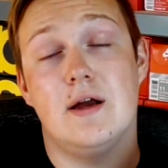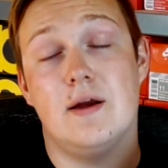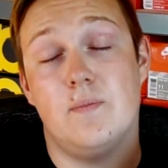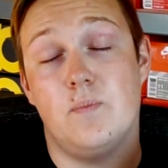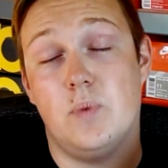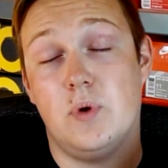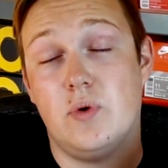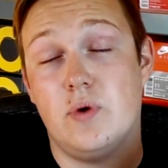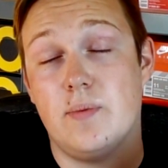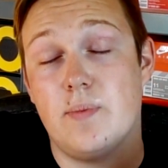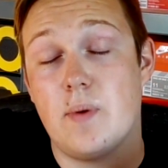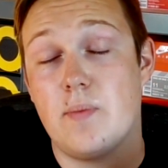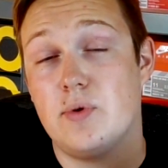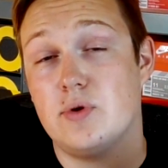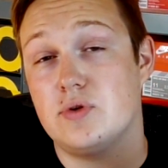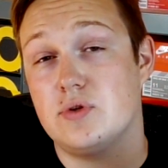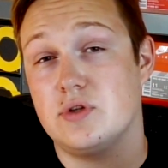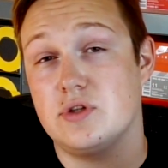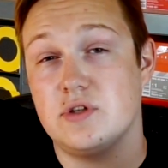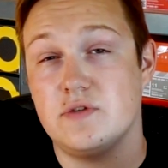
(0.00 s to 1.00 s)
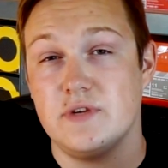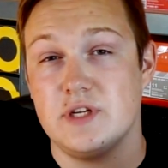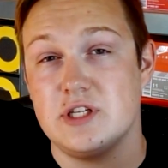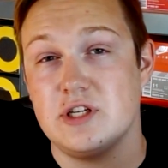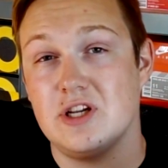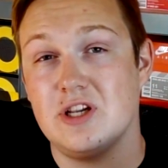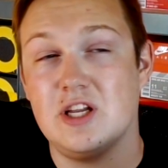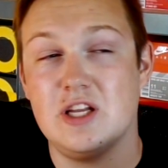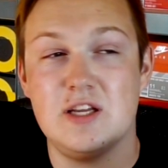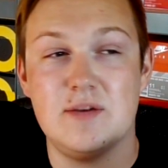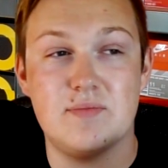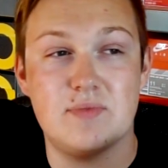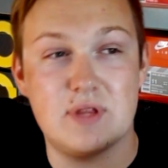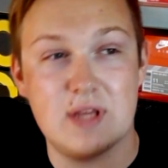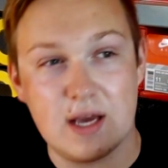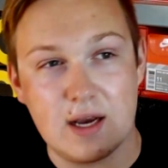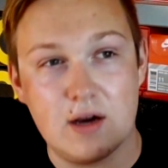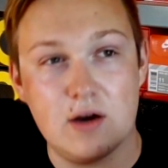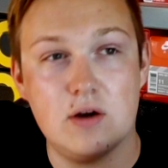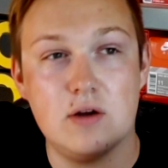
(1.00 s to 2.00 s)
były po prostu odzwierciedleniem
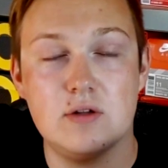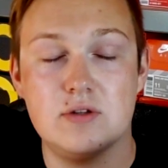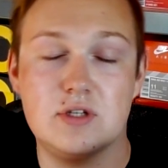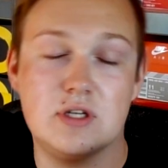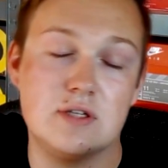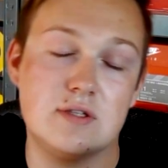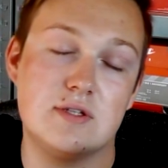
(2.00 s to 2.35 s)
tego,